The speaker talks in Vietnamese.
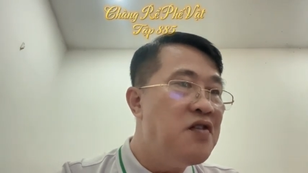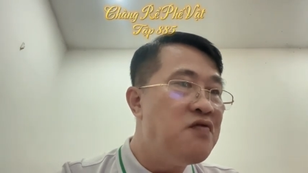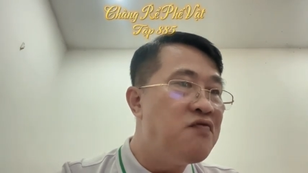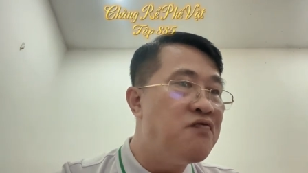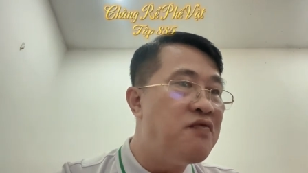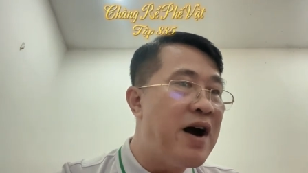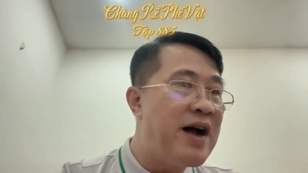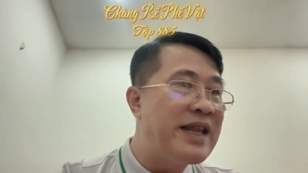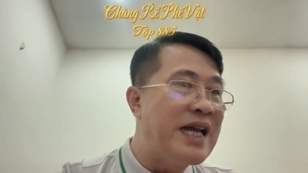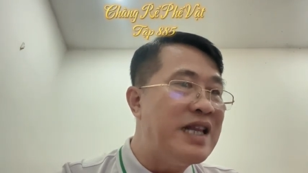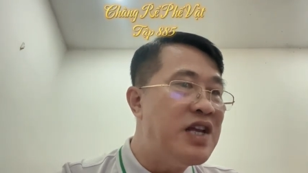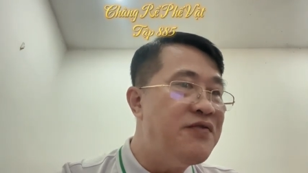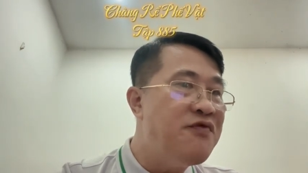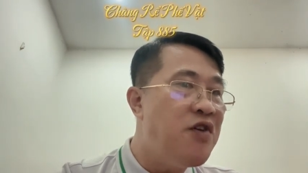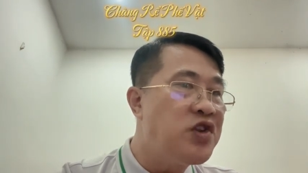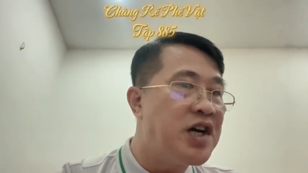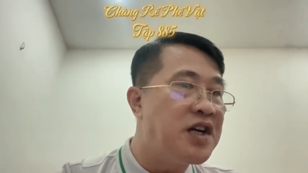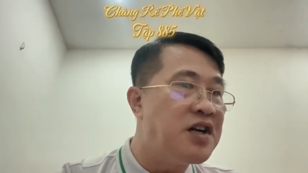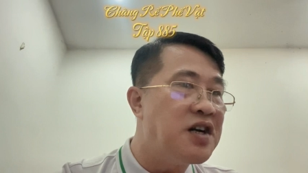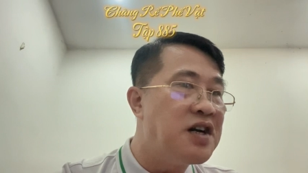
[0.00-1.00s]
và thái thiên võ
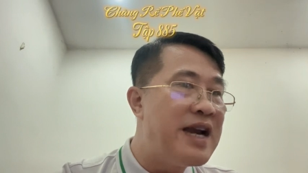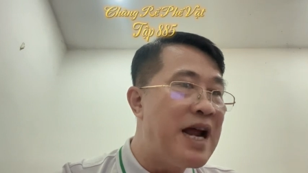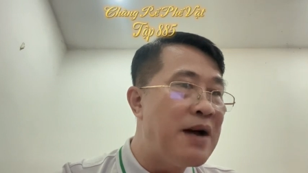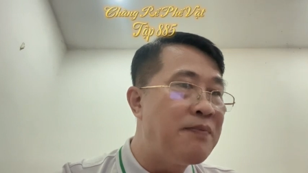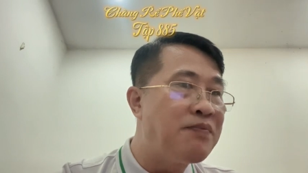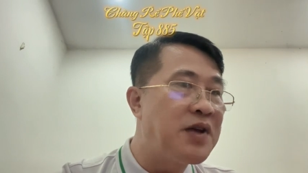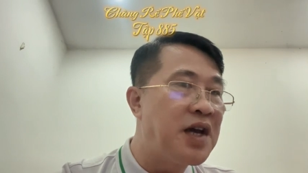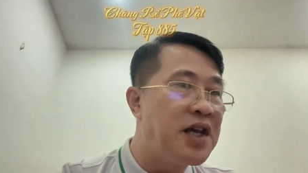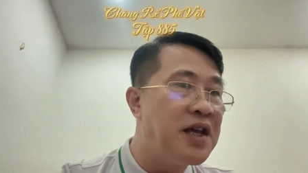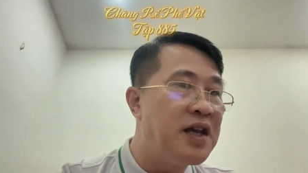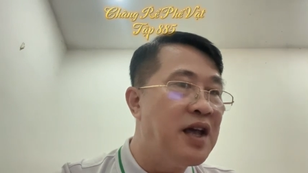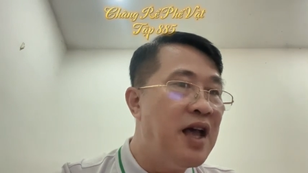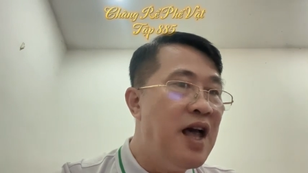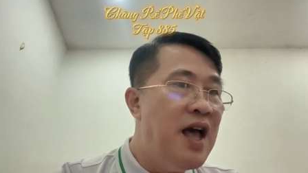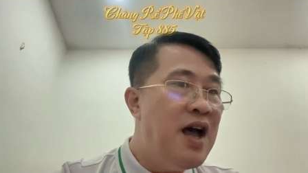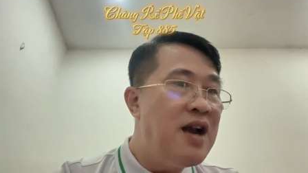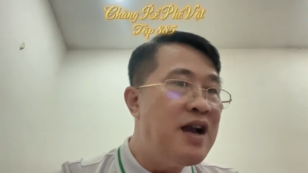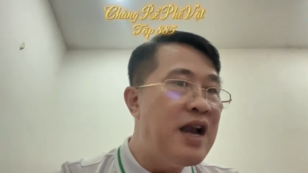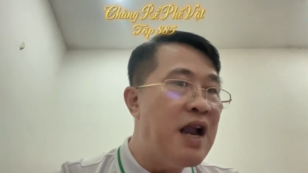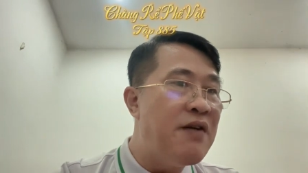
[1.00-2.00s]
thần làm thầy
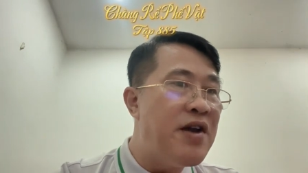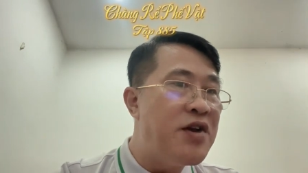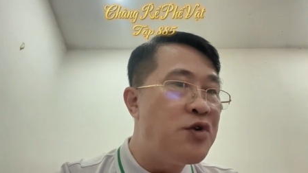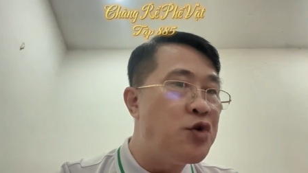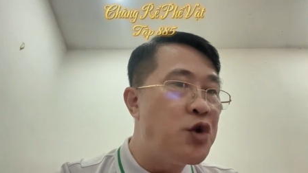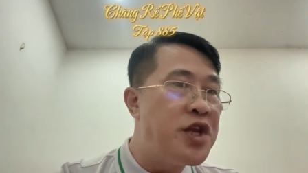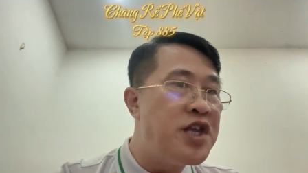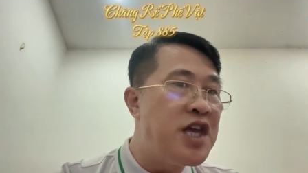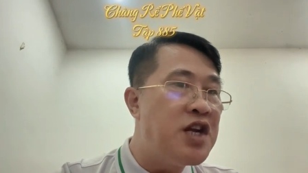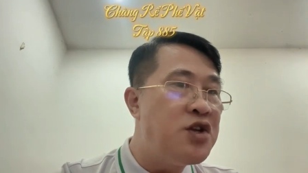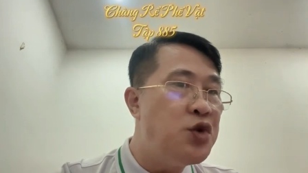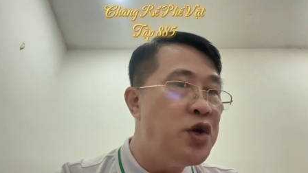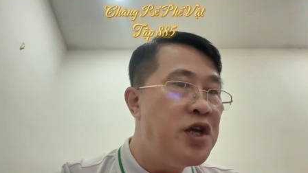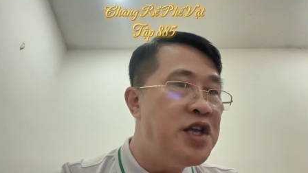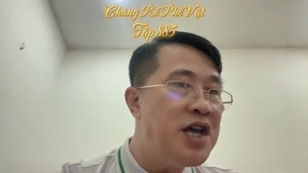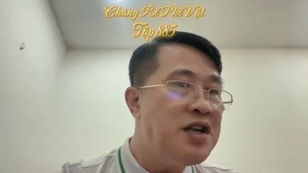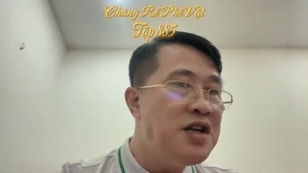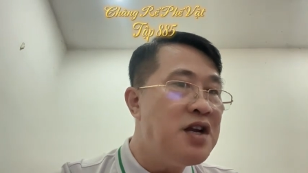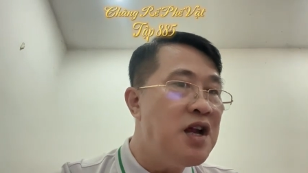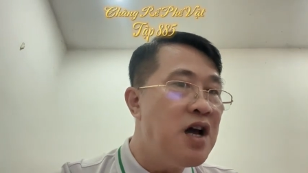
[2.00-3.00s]
là về truyền nhân duy
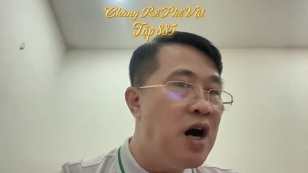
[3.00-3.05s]
nhất